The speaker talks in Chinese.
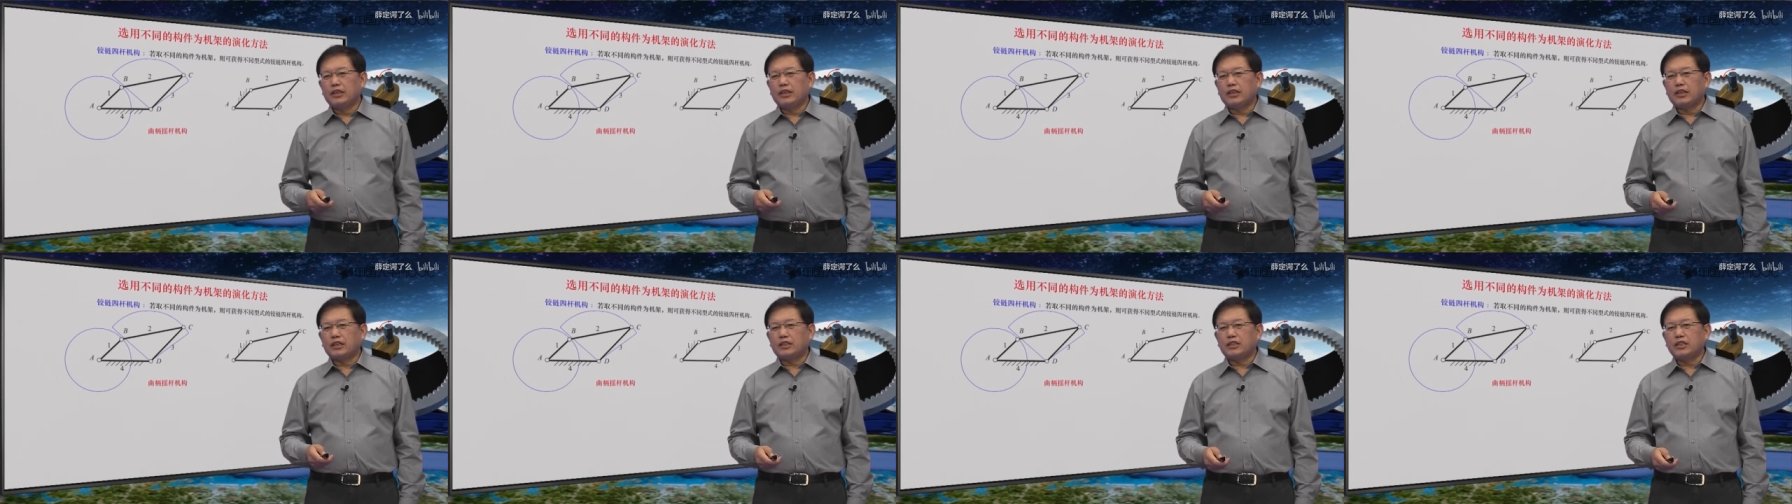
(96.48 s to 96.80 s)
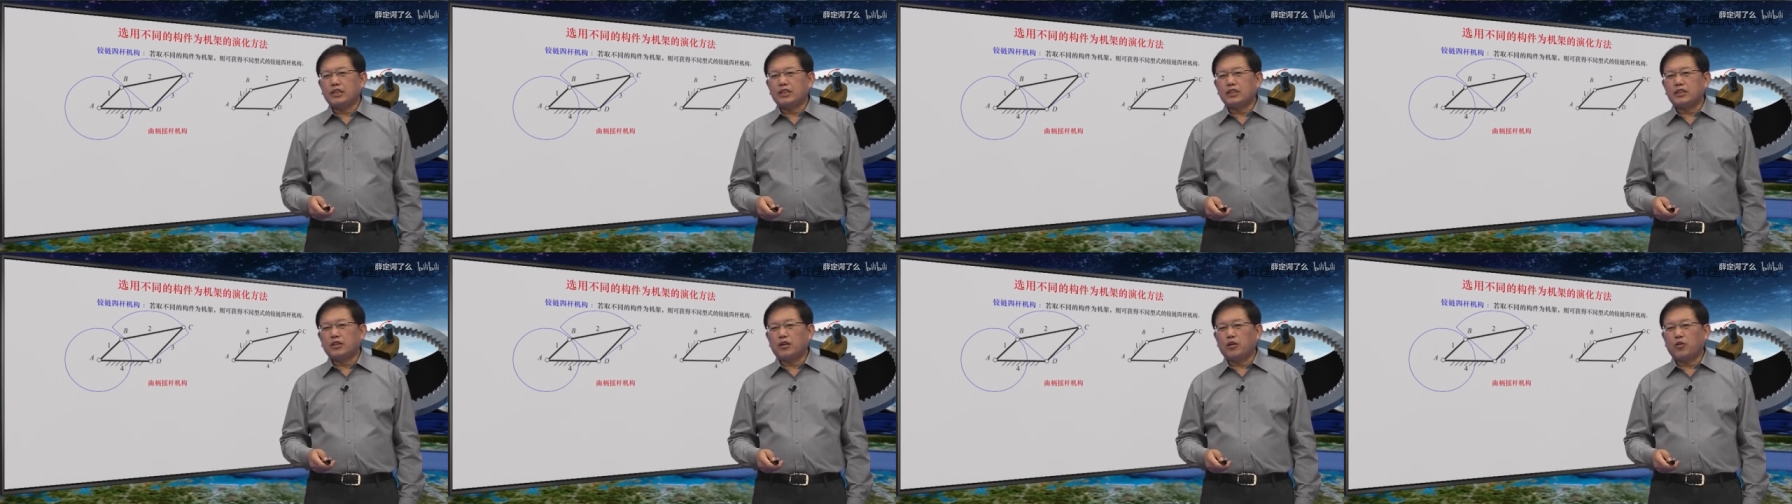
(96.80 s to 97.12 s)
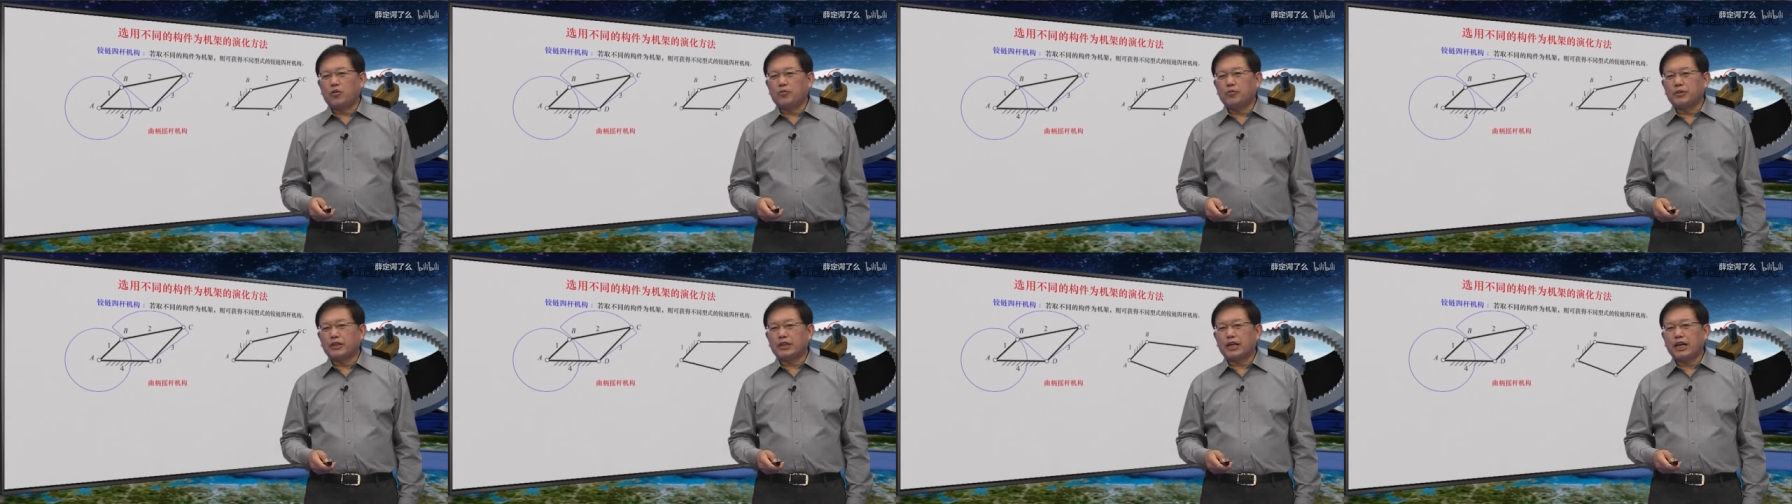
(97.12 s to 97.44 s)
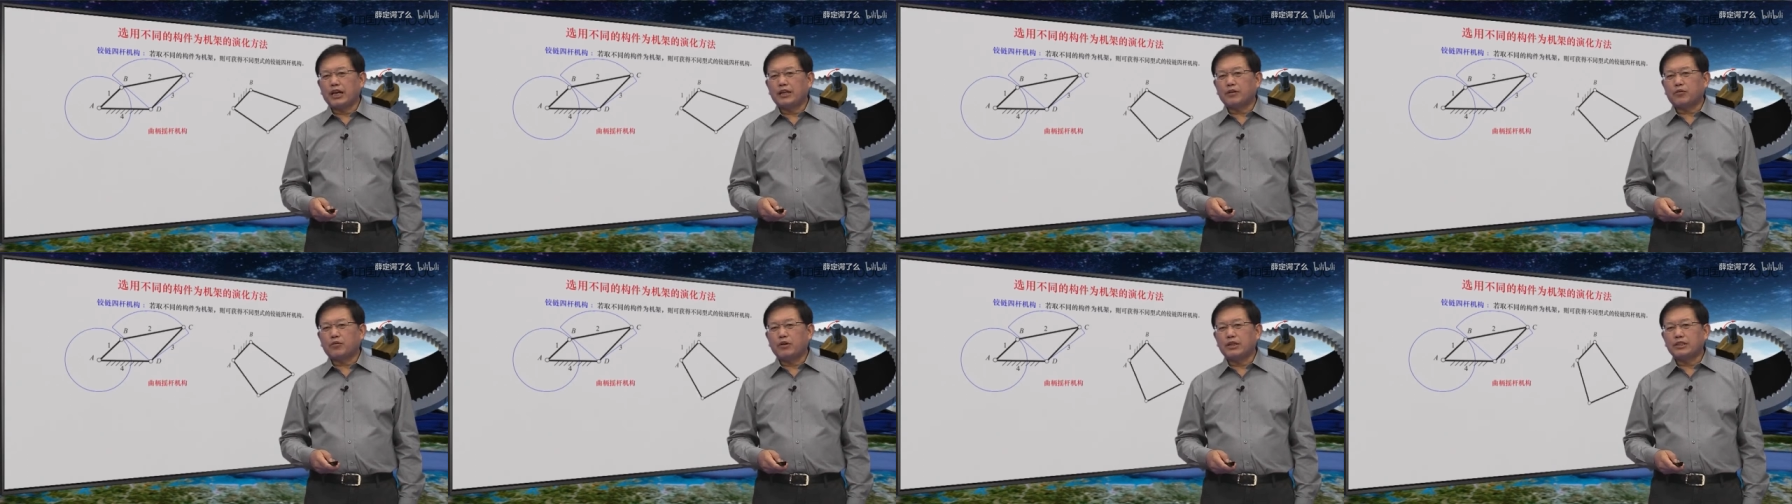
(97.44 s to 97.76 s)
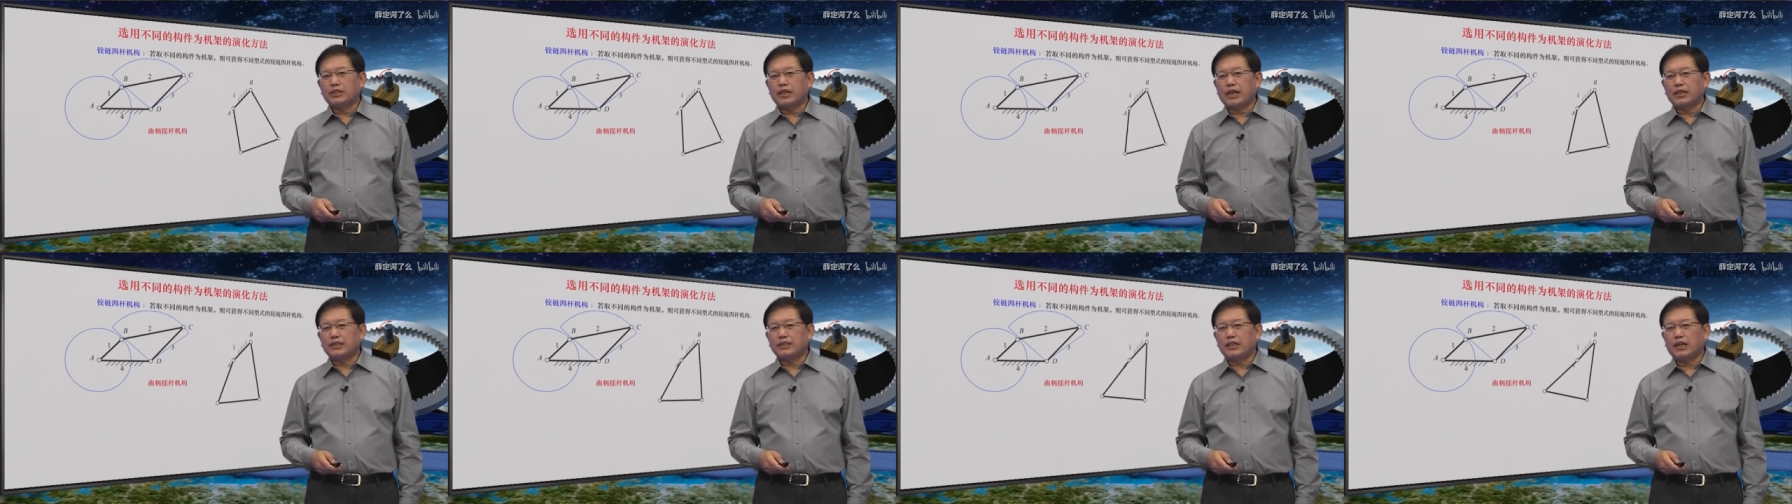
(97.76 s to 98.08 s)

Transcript: 那这时候我们看观察一